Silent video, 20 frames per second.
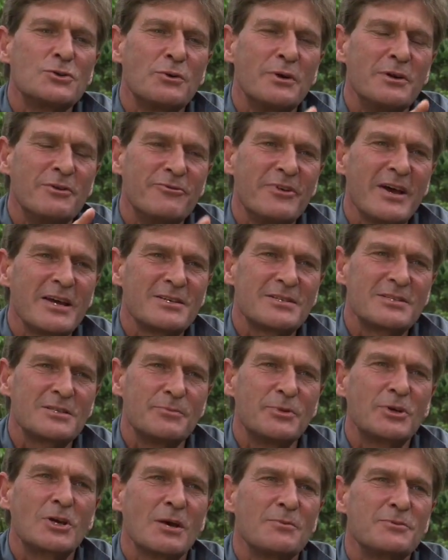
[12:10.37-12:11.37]
que investem
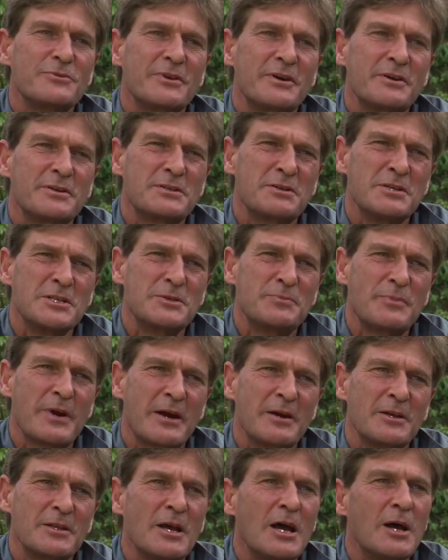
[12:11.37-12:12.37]
que o sistema se torna
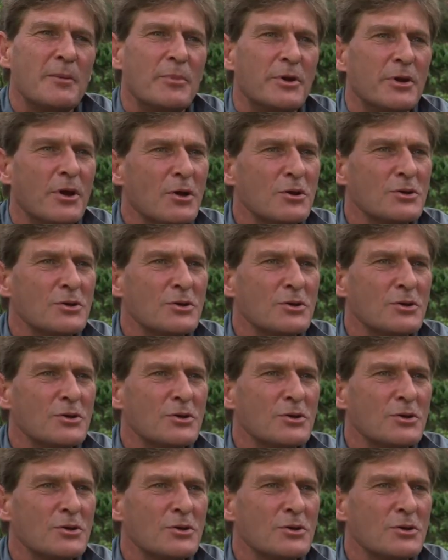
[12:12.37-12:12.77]
transparente,